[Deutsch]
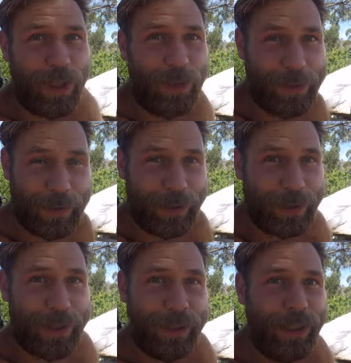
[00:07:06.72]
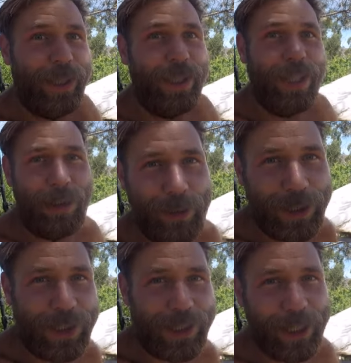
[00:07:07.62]
austrocknen.
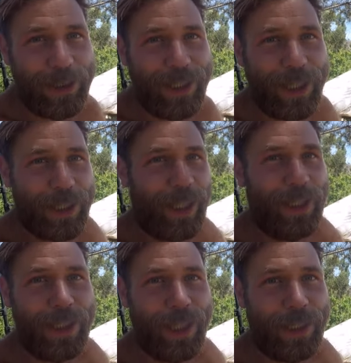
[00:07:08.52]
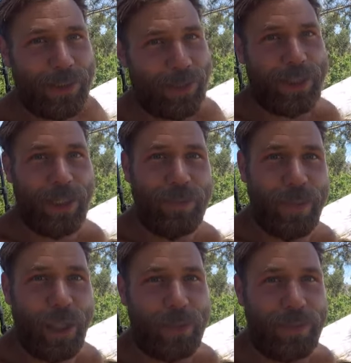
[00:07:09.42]
Abonniert gerne den Kanal, dann halte ich euch da auf dem
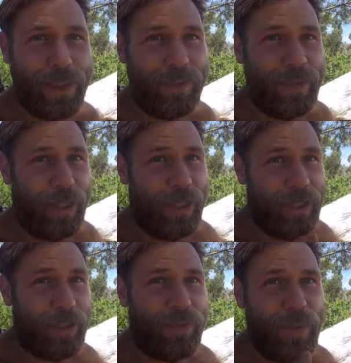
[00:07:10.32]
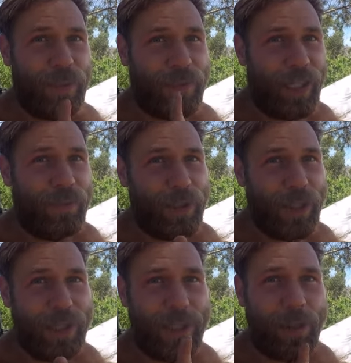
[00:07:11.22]
Laufenden. Das wird sehr
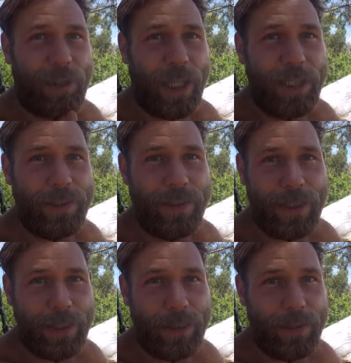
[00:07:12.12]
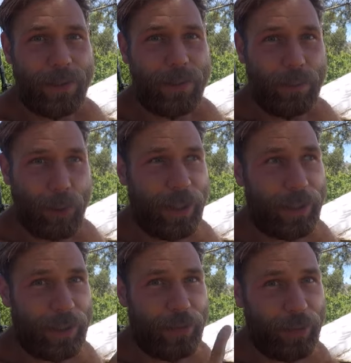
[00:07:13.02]
wahrscheinlich auch eines der
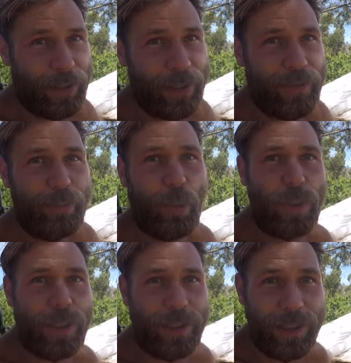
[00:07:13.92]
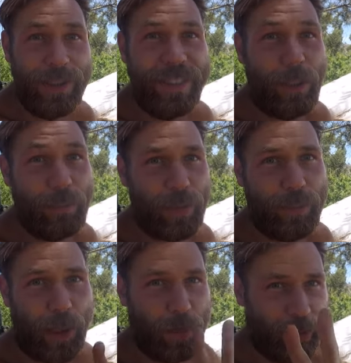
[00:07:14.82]
Projekte noch für diesen Monat, einen Damm zu
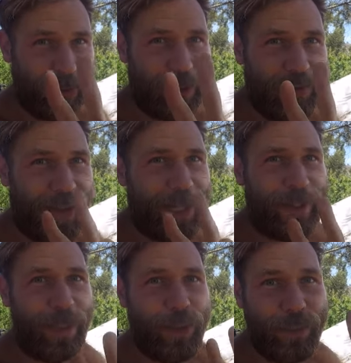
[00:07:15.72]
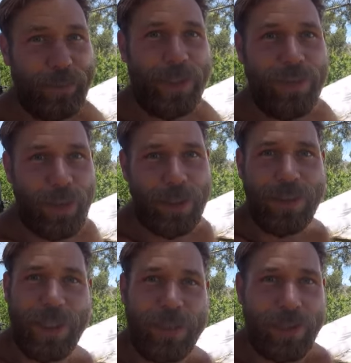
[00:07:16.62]
bauen oder zwei Dämme mit den
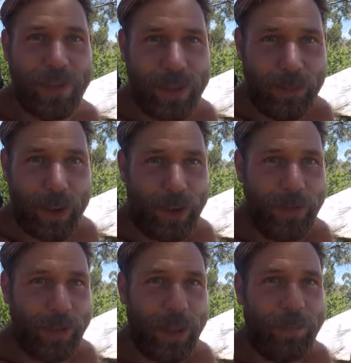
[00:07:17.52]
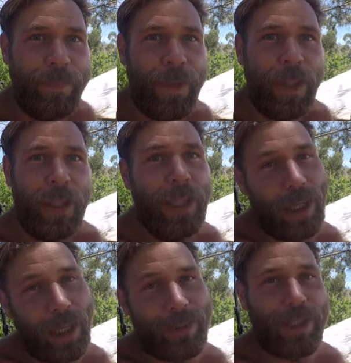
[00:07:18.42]
Volontieren zusammen. Schauen wir mal.
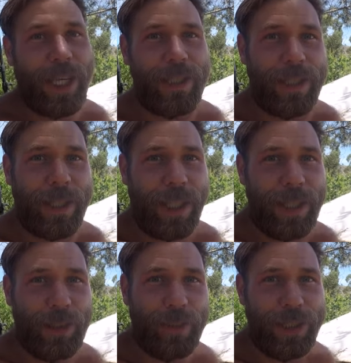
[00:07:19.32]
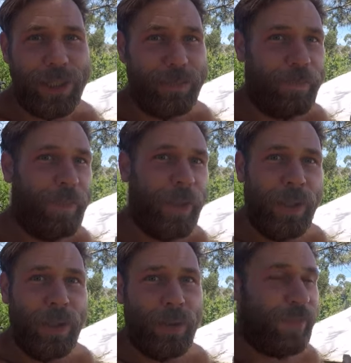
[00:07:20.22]
Also gerne den Kanal abonnieren und